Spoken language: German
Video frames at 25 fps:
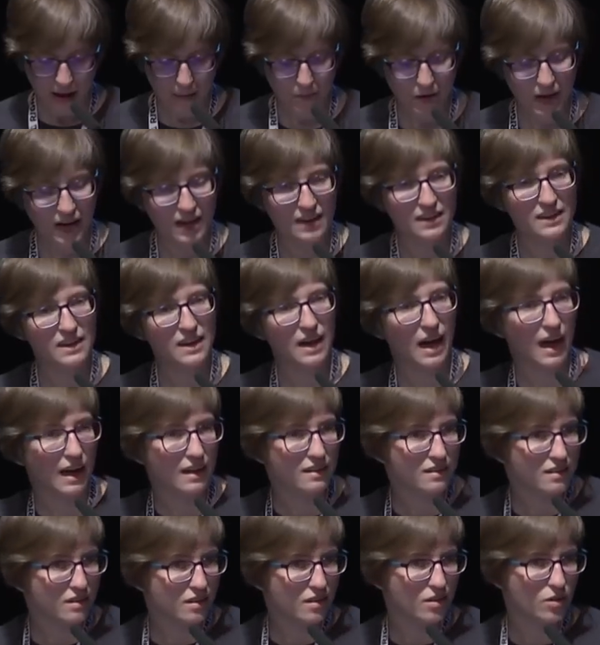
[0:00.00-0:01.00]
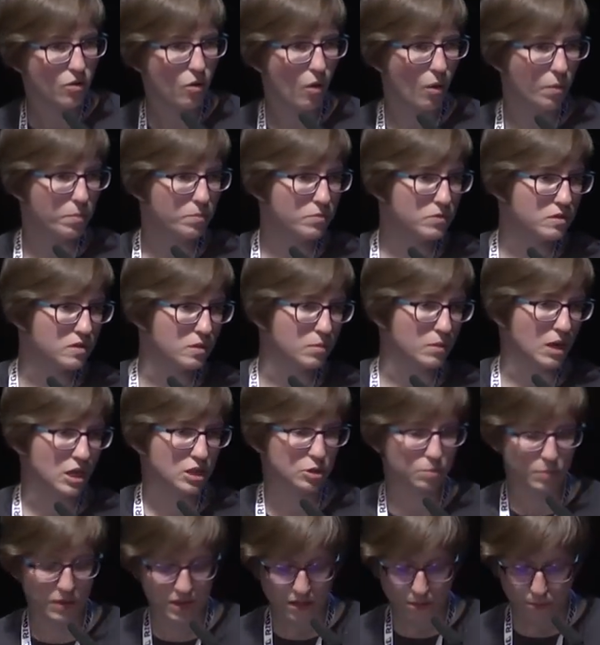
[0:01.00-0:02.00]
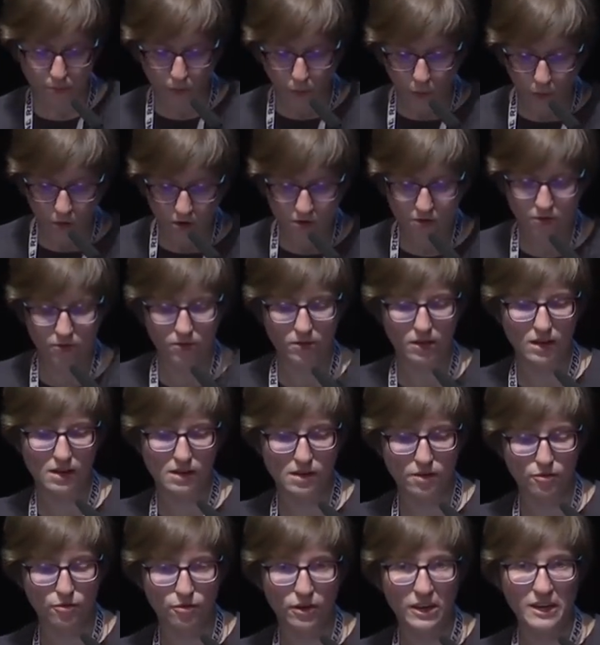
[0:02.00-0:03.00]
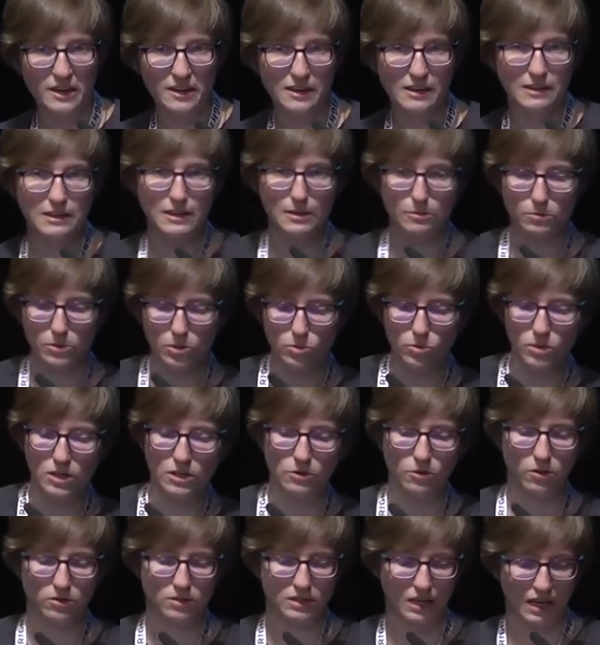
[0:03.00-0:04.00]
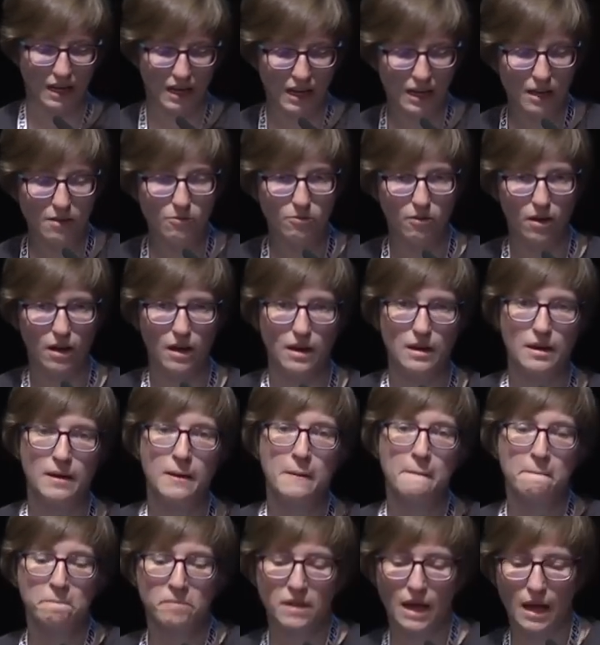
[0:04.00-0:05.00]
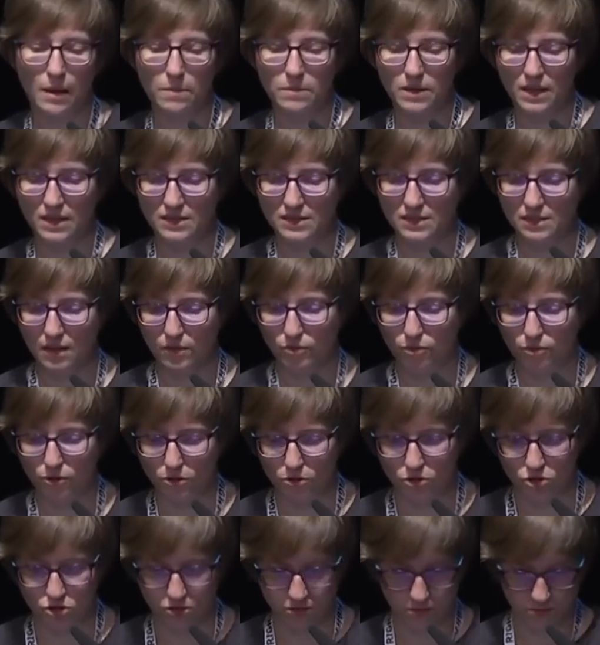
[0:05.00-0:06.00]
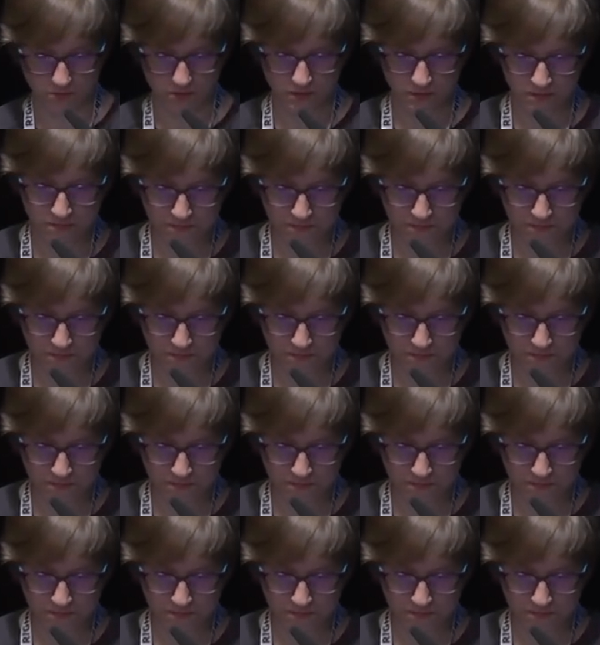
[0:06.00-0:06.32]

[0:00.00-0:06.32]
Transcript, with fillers: Aber einige andere Gruppen, zum Beispiel die Polen oder die Finnen, die im Juli noch dagegen waren, haben jetzt dafür gestimmt.